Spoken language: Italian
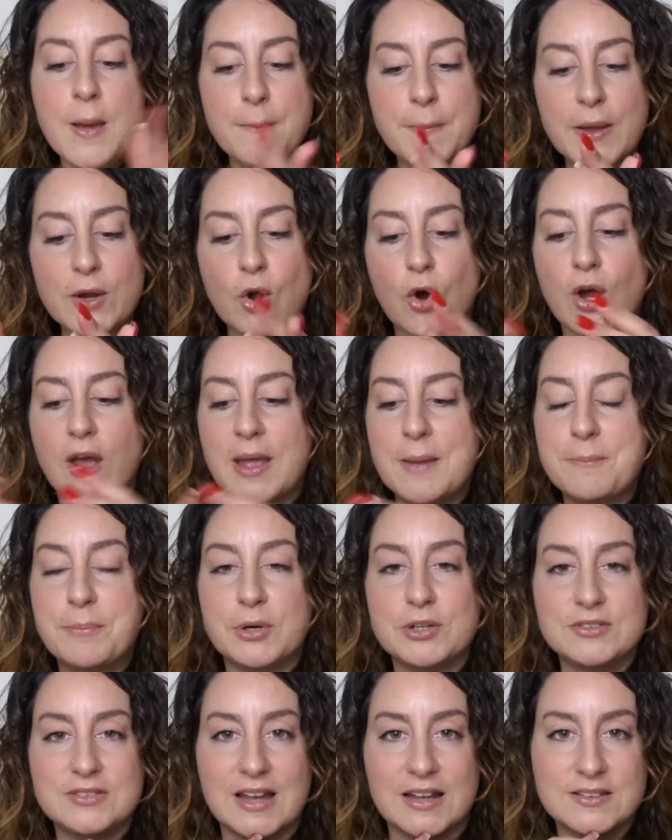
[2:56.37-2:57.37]
però è
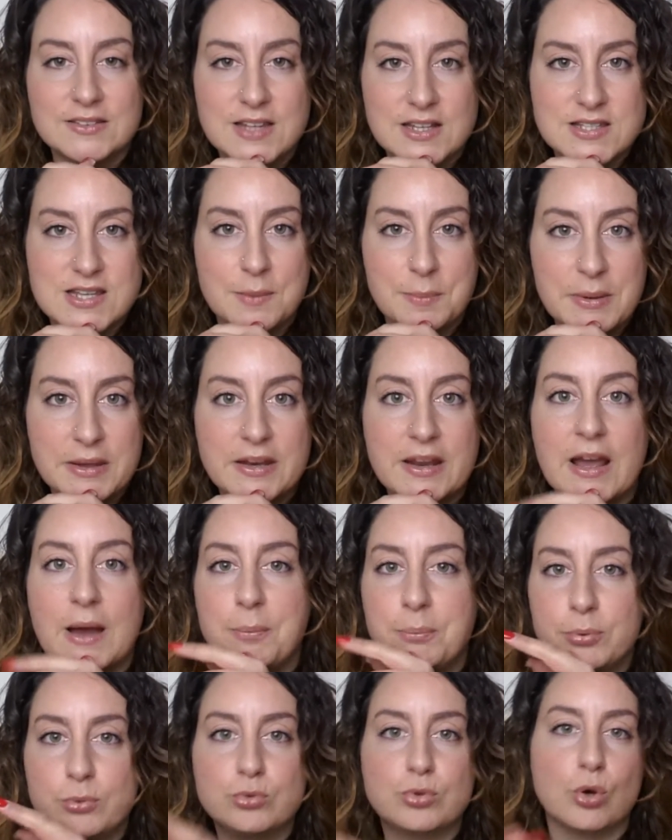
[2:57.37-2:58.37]
importante sapere
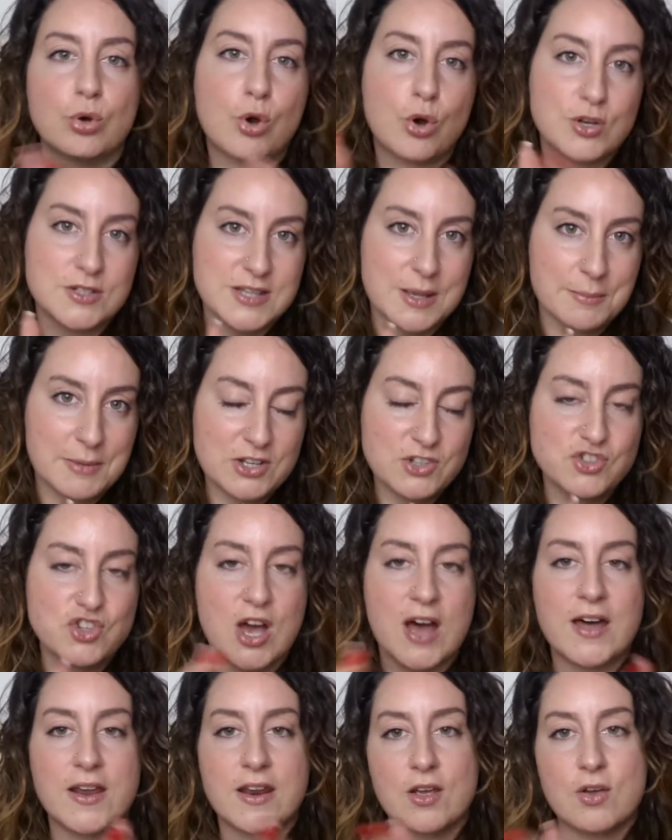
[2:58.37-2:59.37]
appunto cosa
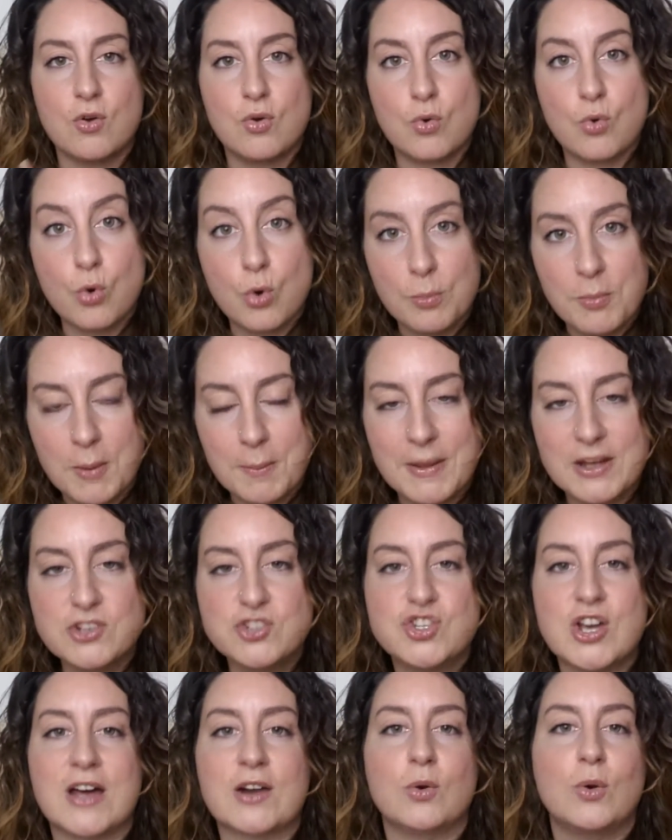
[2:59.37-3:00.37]
mangiare, come
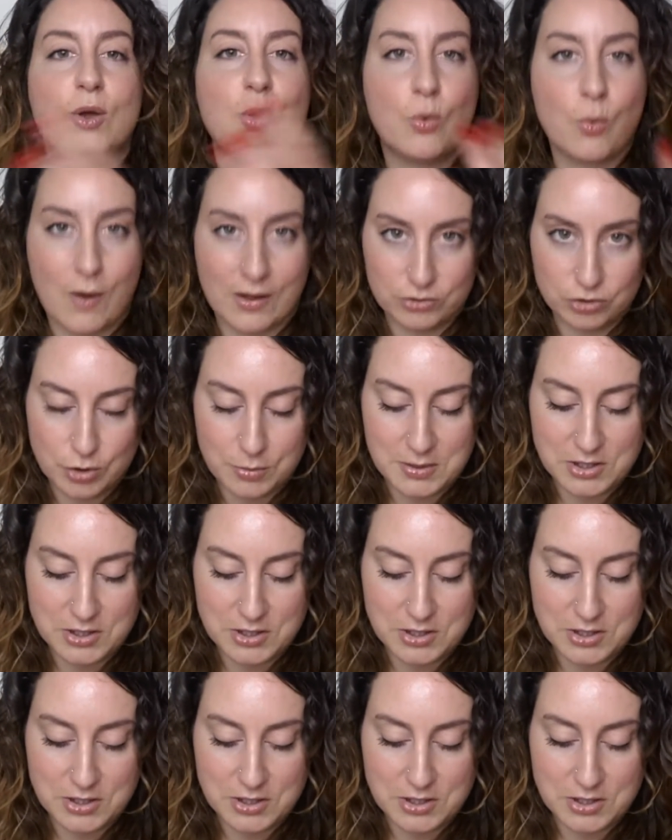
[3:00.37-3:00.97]
mangiarlo e quando